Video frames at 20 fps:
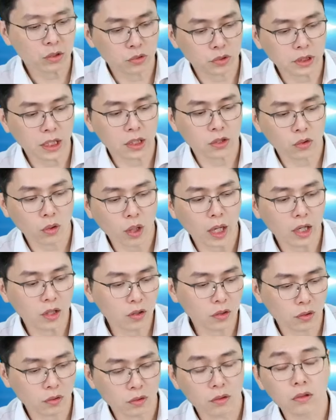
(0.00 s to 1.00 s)
股价都还
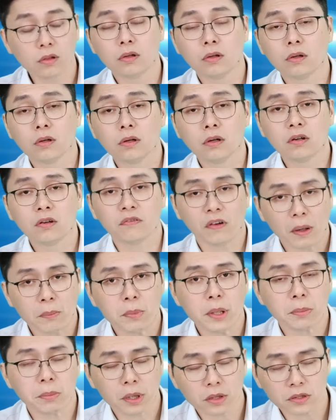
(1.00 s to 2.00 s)
有翻
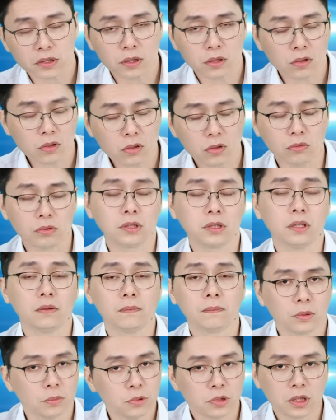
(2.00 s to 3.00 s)
倍表现的空间。
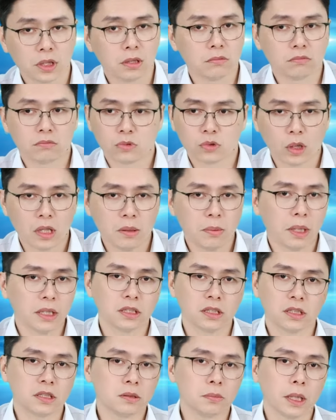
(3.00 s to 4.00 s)
所以目前赚一百
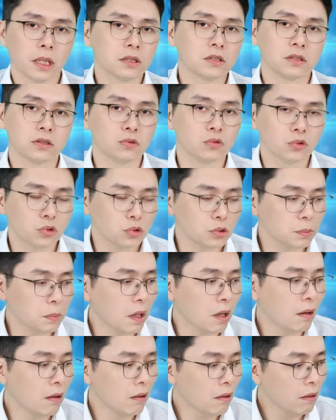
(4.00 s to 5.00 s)
七十八，持股续报。
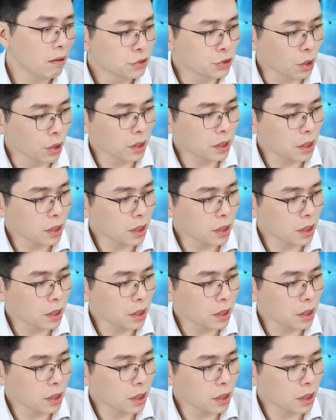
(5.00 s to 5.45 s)
聚有